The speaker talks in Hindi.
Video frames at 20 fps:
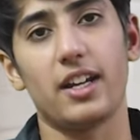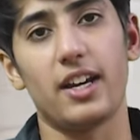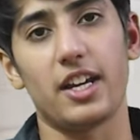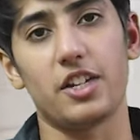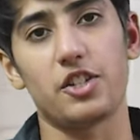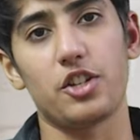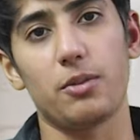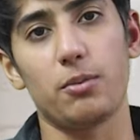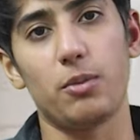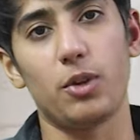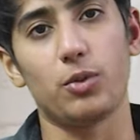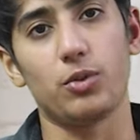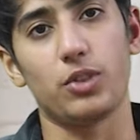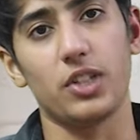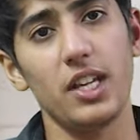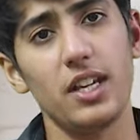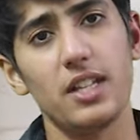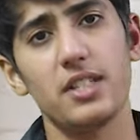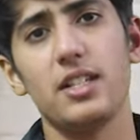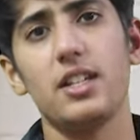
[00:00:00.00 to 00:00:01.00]
कनेक्शन में
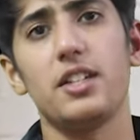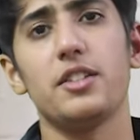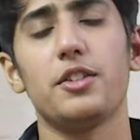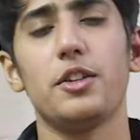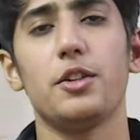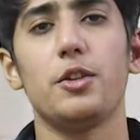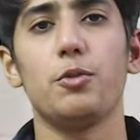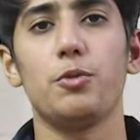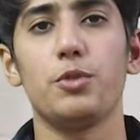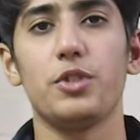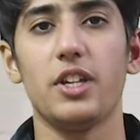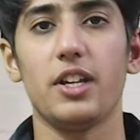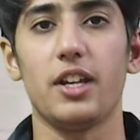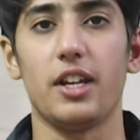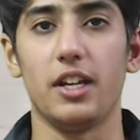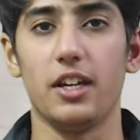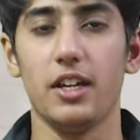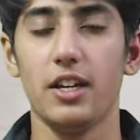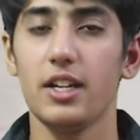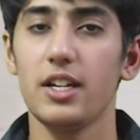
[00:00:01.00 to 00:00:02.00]
होती है किसी इंस्टीट्यूट से
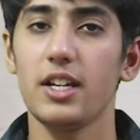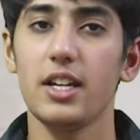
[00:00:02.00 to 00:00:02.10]
नहीं